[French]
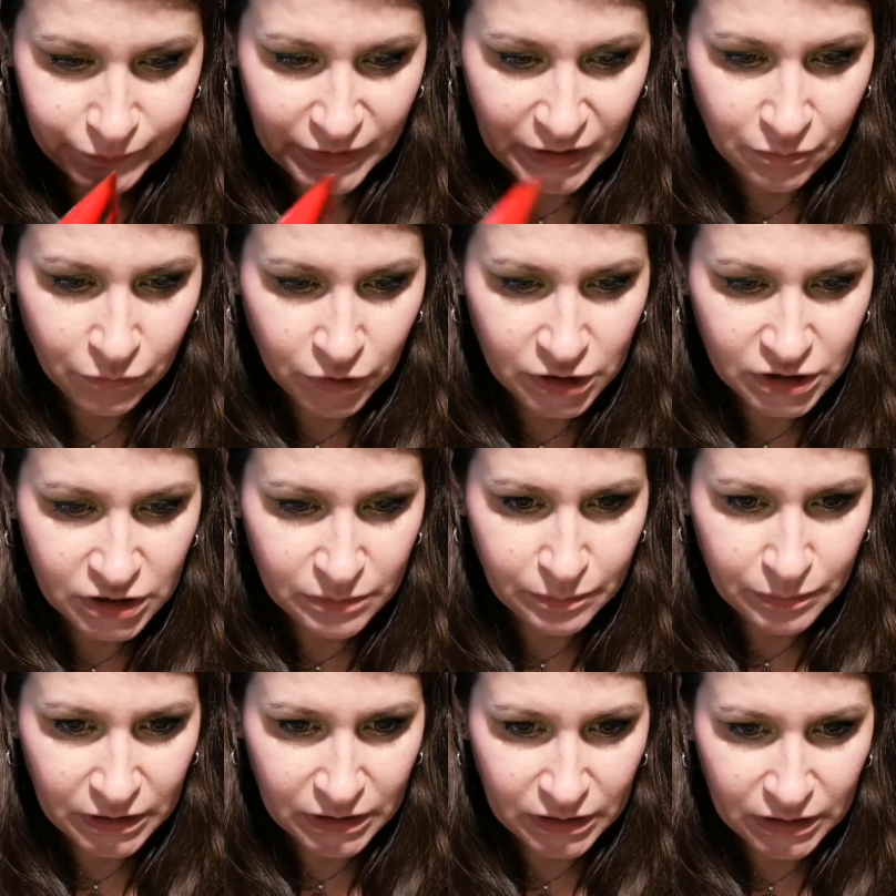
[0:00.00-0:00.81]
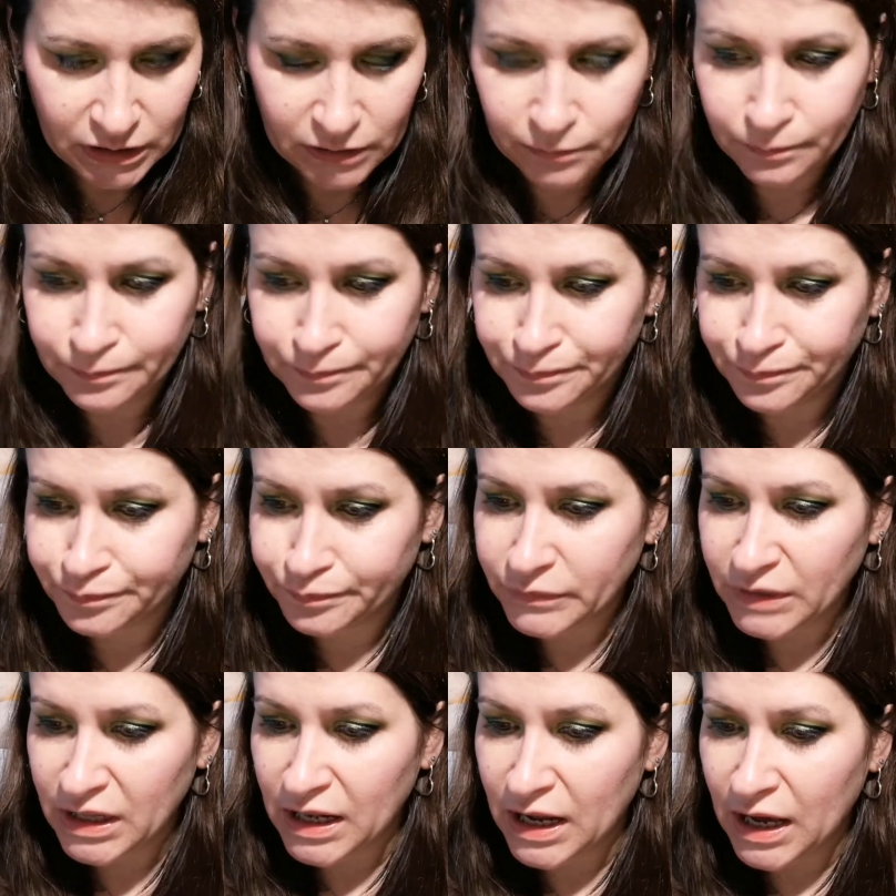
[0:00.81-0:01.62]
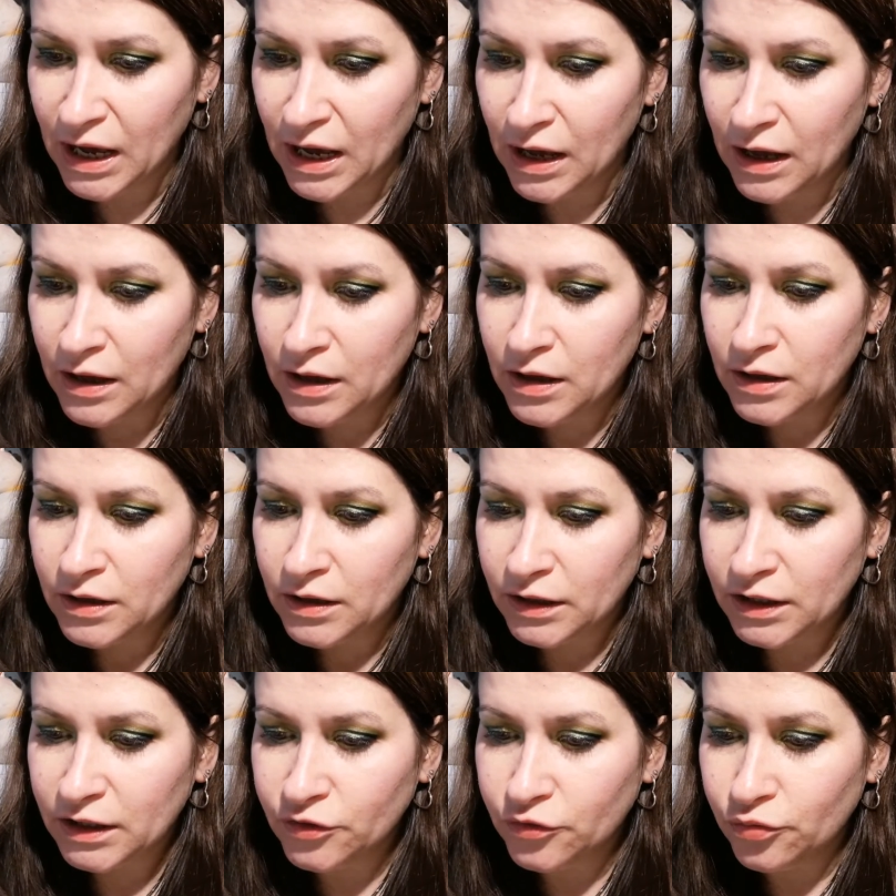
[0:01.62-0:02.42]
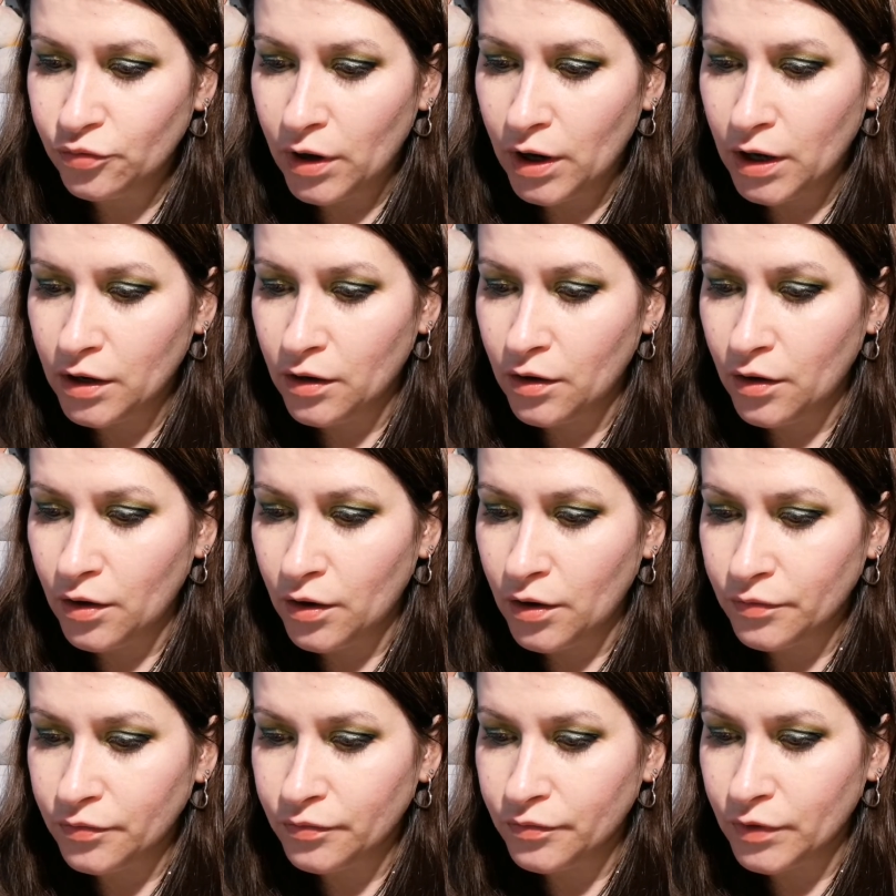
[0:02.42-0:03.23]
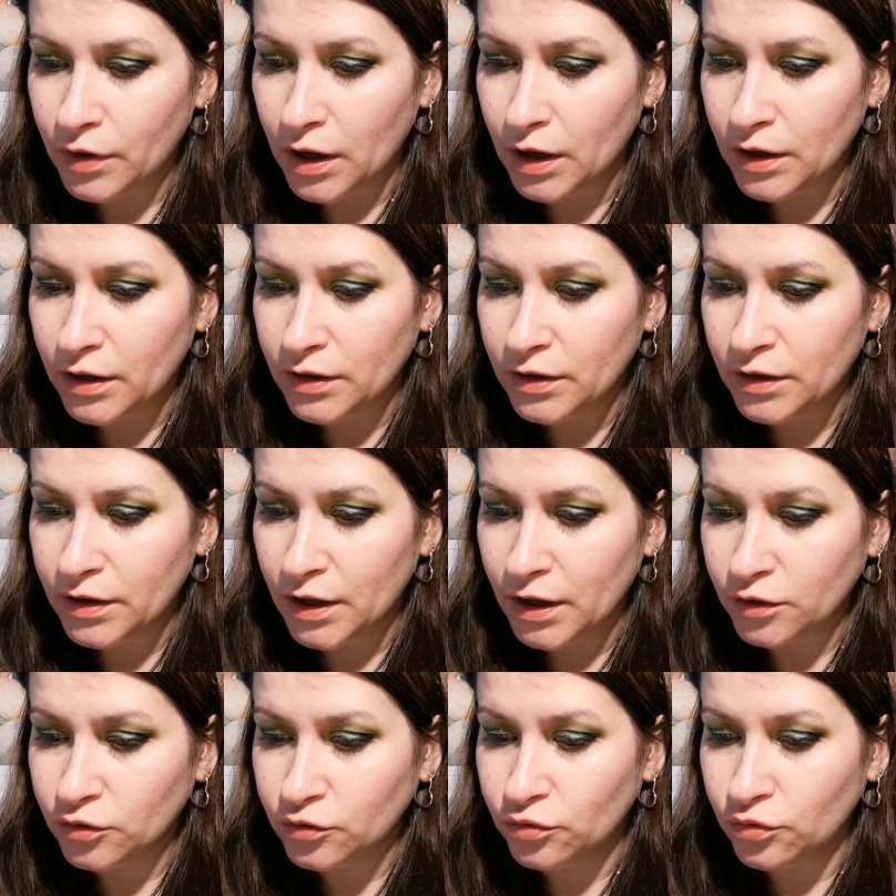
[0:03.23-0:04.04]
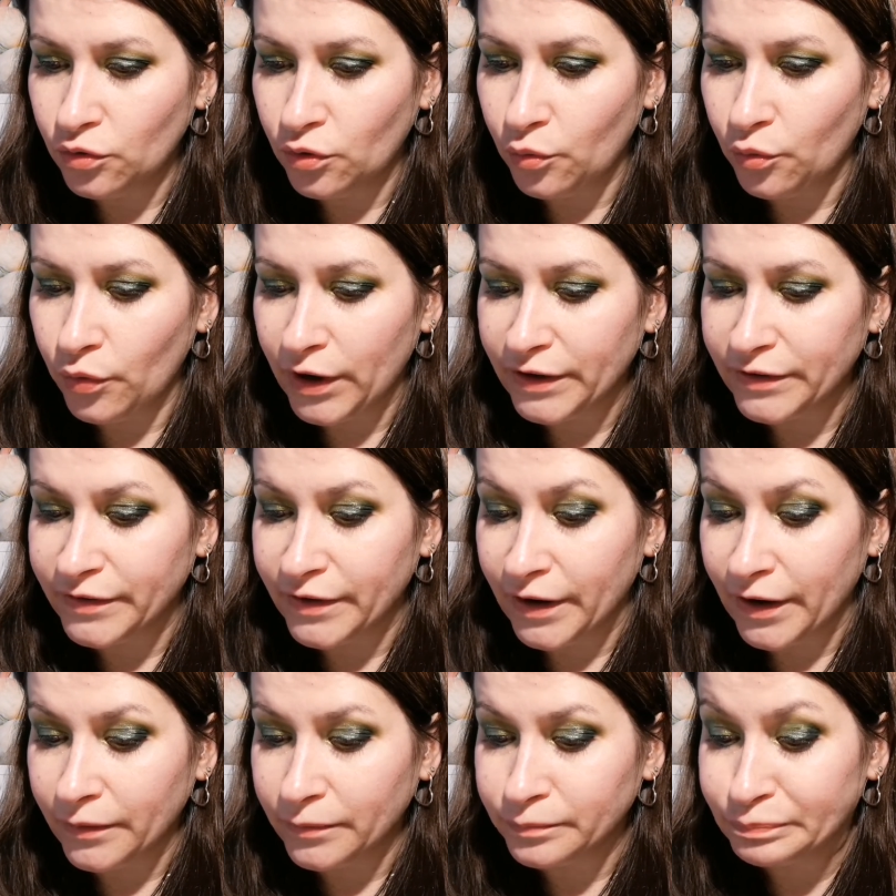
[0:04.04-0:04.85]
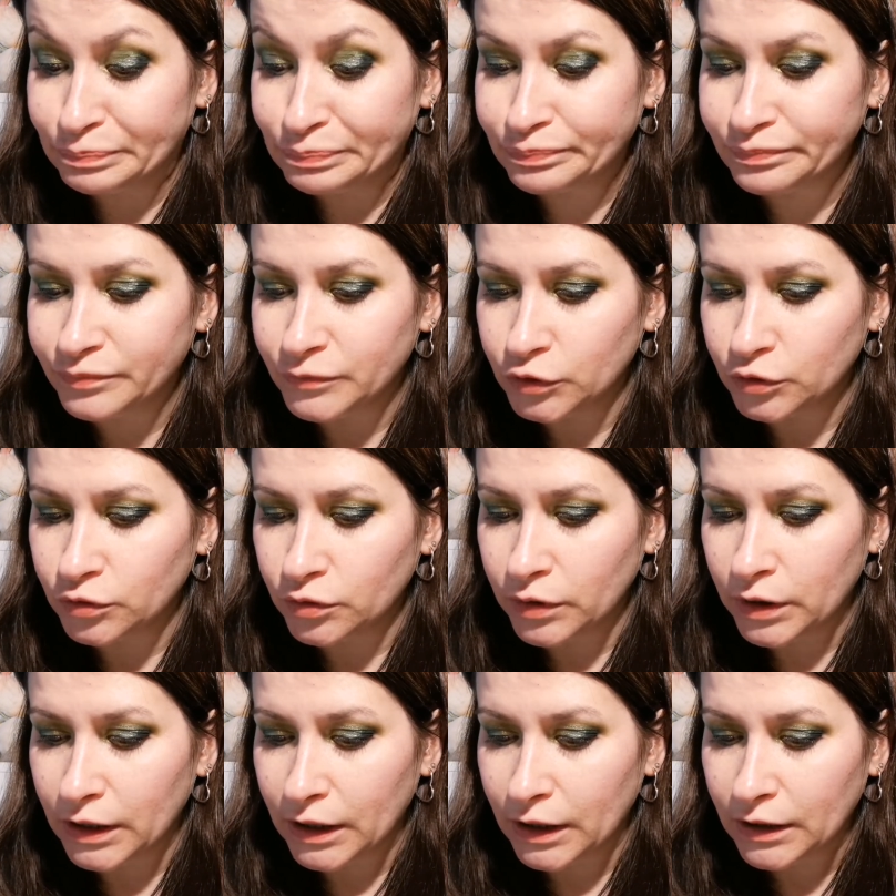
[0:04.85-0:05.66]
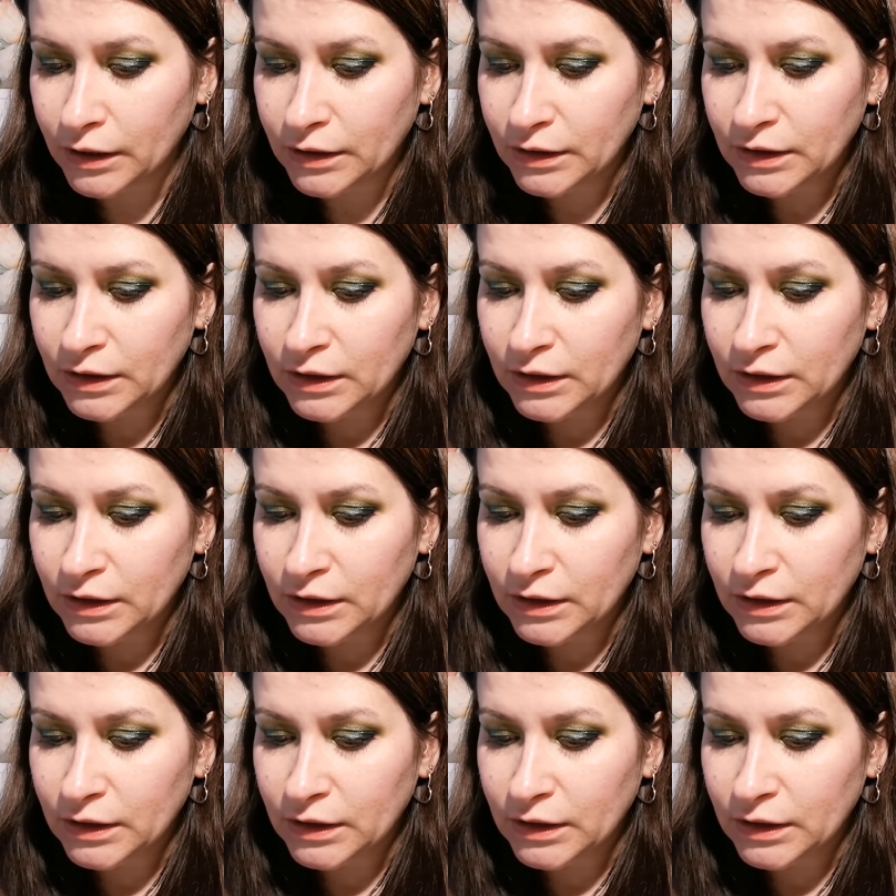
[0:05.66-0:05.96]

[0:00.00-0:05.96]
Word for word: Et moi, j'ai pris la Ritual of Yakureda. Donc voilà.